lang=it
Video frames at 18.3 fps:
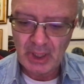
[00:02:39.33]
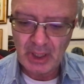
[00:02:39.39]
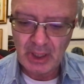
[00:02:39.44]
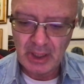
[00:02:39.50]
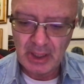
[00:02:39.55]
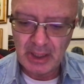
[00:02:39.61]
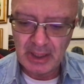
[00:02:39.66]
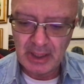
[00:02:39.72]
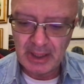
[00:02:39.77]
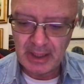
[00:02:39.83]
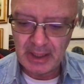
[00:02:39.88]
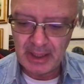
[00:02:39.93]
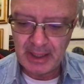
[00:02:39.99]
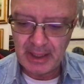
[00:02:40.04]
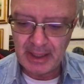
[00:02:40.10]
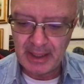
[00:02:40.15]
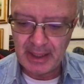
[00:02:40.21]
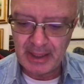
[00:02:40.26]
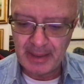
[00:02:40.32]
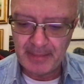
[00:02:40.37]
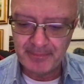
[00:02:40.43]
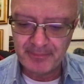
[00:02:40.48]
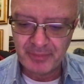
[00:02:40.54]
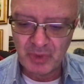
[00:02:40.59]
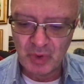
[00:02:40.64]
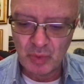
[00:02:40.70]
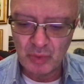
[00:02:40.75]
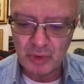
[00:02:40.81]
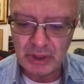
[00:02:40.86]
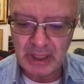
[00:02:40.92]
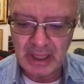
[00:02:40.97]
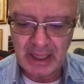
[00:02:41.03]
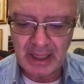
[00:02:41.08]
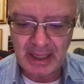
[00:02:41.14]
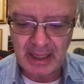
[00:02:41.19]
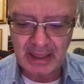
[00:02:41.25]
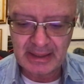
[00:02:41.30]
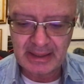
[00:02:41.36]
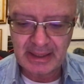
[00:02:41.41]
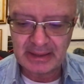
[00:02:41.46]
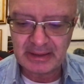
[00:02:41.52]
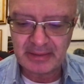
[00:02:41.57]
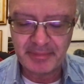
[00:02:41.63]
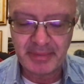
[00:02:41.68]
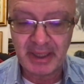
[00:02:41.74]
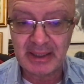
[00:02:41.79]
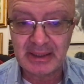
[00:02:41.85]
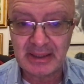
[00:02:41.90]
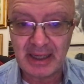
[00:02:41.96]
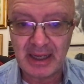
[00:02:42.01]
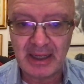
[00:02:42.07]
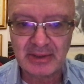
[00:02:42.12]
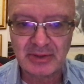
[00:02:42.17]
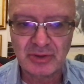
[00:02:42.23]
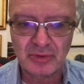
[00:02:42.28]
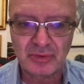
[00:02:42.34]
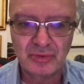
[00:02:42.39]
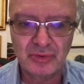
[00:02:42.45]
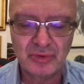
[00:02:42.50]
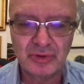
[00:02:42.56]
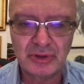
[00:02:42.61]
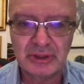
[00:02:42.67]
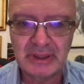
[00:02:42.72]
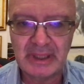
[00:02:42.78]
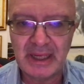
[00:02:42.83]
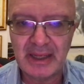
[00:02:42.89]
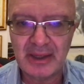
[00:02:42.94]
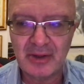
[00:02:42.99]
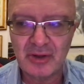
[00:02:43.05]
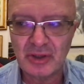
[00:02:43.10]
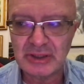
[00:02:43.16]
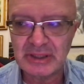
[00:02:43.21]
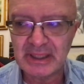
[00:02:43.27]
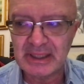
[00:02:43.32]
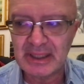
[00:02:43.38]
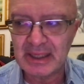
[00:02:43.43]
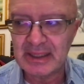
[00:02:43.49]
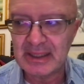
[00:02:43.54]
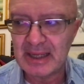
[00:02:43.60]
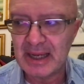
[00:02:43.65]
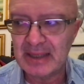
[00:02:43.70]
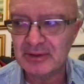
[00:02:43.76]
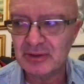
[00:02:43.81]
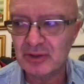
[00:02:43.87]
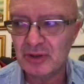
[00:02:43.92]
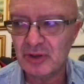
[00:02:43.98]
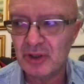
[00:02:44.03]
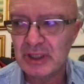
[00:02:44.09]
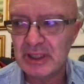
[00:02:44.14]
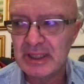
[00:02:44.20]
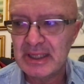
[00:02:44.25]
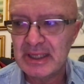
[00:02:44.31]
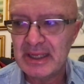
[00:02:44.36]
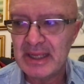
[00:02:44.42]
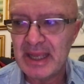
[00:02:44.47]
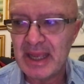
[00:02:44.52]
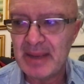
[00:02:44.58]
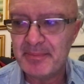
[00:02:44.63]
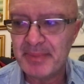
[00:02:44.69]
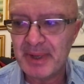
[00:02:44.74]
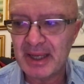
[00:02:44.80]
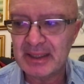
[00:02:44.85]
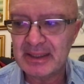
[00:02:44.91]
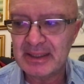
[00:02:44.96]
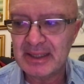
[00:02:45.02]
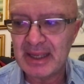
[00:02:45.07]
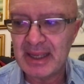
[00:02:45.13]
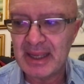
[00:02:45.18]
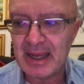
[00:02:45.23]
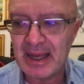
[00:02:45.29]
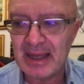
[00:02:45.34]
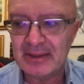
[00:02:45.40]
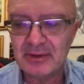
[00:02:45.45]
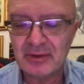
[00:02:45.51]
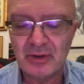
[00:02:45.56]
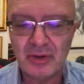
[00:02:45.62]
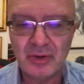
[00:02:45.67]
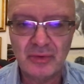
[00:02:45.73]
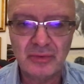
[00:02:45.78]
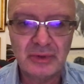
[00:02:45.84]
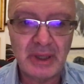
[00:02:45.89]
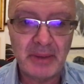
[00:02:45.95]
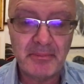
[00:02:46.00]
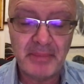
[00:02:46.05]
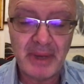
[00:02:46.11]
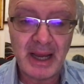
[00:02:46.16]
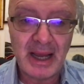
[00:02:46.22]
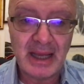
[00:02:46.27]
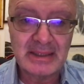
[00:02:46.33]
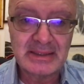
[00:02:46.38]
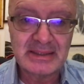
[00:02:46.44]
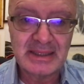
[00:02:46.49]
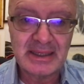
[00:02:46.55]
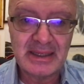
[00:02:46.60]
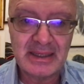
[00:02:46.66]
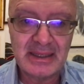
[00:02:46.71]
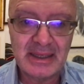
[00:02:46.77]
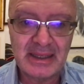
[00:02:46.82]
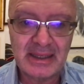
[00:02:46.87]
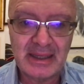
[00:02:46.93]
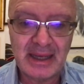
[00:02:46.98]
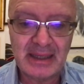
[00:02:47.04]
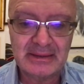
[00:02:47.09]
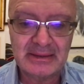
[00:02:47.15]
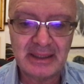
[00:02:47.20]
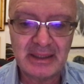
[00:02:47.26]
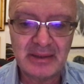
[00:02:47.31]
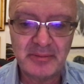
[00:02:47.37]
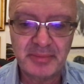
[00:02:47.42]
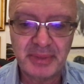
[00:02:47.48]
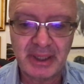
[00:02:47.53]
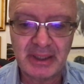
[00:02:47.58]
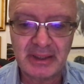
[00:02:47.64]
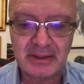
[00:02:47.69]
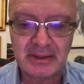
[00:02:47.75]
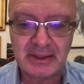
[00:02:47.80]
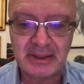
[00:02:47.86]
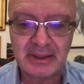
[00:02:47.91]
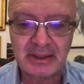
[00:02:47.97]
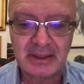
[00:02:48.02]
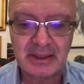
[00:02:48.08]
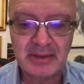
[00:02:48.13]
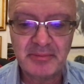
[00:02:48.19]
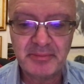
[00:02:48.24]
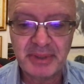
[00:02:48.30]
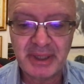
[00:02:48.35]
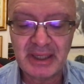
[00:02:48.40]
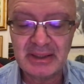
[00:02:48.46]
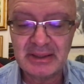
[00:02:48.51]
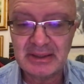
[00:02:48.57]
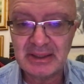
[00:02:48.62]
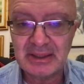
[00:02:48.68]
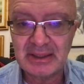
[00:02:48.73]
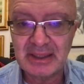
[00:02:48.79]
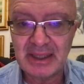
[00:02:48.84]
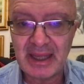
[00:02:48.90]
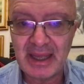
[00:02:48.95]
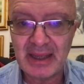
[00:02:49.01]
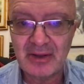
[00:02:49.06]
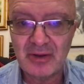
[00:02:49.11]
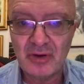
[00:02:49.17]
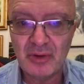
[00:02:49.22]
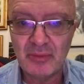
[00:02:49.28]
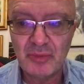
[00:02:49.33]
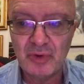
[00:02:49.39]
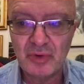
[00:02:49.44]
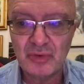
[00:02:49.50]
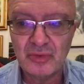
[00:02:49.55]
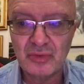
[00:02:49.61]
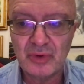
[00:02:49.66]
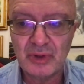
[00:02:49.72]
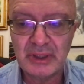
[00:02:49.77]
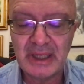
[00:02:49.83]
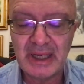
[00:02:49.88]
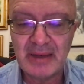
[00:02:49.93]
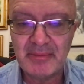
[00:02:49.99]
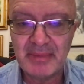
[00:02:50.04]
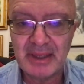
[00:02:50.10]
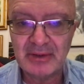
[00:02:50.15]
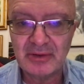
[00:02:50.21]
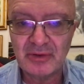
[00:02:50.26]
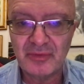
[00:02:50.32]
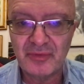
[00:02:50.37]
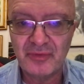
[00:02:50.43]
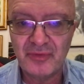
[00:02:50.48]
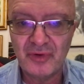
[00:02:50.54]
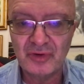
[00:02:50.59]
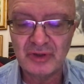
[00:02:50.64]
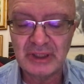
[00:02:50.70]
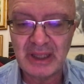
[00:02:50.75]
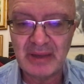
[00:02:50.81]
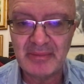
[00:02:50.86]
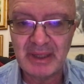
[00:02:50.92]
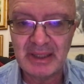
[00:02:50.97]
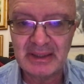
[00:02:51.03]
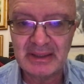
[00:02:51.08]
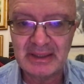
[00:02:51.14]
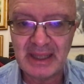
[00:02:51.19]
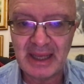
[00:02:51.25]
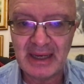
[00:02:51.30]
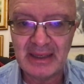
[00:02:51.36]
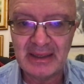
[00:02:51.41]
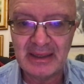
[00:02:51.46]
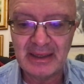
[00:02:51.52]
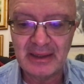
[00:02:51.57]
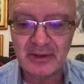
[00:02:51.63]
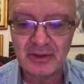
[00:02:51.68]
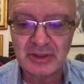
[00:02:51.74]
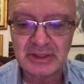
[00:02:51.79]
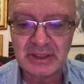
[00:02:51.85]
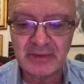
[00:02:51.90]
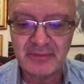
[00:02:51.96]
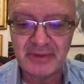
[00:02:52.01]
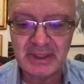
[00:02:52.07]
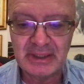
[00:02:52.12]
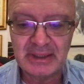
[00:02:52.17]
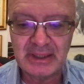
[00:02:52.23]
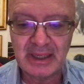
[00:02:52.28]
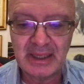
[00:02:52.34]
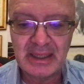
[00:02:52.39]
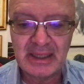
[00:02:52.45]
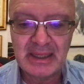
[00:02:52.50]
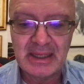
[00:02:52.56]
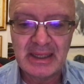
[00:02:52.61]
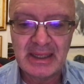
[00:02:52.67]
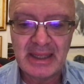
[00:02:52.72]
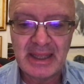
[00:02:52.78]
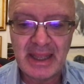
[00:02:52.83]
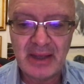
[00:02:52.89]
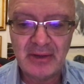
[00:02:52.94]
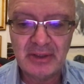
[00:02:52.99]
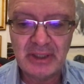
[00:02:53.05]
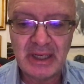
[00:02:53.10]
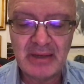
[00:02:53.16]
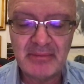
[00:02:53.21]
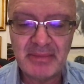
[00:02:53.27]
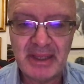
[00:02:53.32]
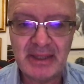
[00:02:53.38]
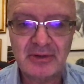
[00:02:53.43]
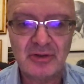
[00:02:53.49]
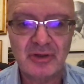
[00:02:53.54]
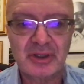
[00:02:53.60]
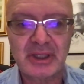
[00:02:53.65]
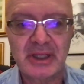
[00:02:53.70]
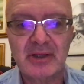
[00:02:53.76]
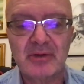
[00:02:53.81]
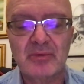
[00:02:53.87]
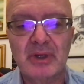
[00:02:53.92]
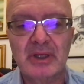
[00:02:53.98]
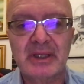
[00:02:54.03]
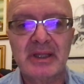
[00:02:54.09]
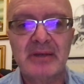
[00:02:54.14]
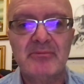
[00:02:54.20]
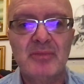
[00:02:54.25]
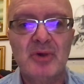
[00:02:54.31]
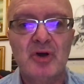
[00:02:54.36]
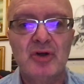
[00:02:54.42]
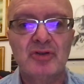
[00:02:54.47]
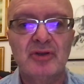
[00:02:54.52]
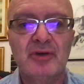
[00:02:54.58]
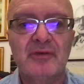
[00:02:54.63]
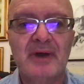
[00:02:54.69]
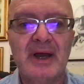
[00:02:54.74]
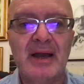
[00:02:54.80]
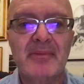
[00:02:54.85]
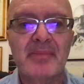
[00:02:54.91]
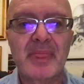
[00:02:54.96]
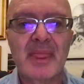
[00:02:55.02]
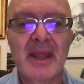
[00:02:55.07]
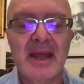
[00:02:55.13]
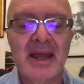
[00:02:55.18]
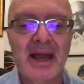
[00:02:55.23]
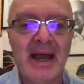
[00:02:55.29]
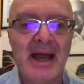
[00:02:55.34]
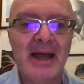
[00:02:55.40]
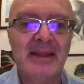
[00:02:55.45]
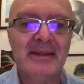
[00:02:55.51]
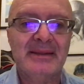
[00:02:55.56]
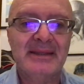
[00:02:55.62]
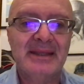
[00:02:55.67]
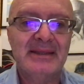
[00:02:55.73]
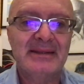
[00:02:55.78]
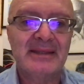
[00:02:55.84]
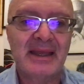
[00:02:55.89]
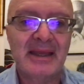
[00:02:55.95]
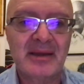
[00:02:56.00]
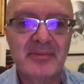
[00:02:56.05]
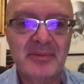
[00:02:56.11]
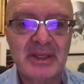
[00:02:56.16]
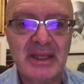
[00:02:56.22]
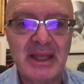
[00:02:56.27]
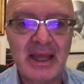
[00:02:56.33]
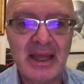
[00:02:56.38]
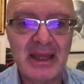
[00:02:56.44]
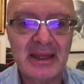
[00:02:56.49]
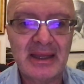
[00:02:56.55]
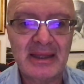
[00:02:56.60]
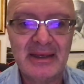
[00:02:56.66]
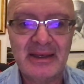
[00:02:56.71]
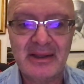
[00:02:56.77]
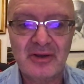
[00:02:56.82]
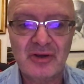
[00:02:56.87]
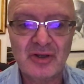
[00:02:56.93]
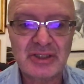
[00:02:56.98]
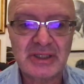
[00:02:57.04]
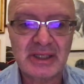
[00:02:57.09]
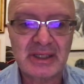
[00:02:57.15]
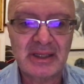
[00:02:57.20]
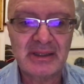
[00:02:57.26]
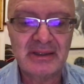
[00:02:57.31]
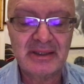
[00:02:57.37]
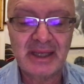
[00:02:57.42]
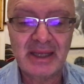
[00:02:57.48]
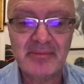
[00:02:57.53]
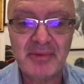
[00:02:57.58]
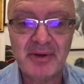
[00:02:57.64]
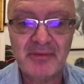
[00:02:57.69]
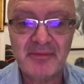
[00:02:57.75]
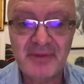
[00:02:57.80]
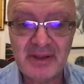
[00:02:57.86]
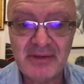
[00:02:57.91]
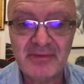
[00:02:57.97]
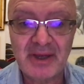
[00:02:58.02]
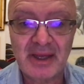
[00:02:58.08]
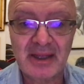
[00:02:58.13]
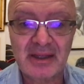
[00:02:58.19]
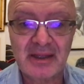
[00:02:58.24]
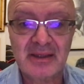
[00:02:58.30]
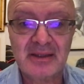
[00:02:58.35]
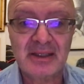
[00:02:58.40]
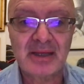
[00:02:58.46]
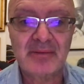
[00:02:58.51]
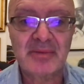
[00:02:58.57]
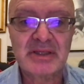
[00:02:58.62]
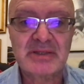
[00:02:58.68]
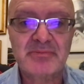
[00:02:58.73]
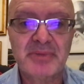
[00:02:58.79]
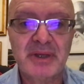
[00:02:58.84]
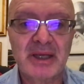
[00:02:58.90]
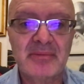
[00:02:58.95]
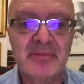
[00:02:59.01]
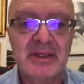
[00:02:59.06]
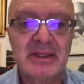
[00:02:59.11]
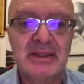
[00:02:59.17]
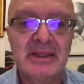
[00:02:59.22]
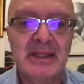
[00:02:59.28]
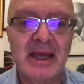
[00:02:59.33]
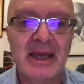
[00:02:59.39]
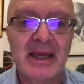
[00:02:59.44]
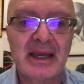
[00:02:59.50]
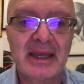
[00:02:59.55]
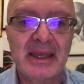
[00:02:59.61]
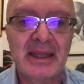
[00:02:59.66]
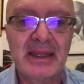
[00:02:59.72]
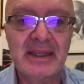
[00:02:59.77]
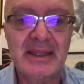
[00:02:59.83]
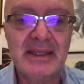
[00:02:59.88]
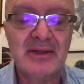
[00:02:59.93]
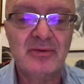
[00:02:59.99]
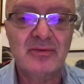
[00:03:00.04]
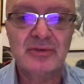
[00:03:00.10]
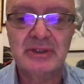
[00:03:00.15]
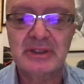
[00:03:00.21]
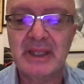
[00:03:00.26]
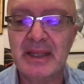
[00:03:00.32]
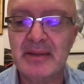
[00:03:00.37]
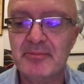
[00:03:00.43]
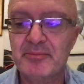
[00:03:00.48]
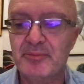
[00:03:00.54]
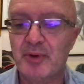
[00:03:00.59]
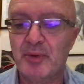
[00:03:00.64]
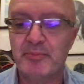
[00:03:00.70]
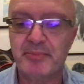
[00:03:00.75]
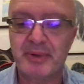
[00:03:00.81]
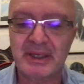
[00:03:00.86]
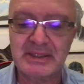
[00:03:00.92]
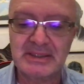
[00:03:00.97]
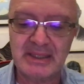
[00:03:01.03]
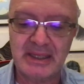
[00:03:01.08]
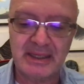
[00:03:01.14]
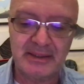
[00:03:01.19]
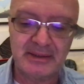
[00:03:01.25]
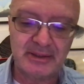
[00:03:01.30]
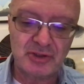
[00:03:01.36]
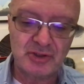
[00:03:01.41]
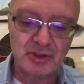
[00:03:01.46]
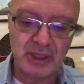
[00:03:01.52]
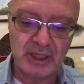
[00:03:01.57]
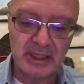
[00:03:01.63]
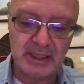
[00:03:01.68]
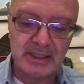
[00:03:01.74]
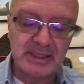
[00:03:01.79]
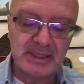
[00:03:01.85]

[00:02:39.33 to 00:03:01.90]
eh, nulla accade per caso, tutte le cose che accadono è perché hanno una base legata all'imprinting. L'imprinting è comunque un elemento fondamentale nella nostra vita è un elemento che in qualche modo va a determinare le cose che andremo a vivere, che andremo a sperimentare in un tempo presente. Cioè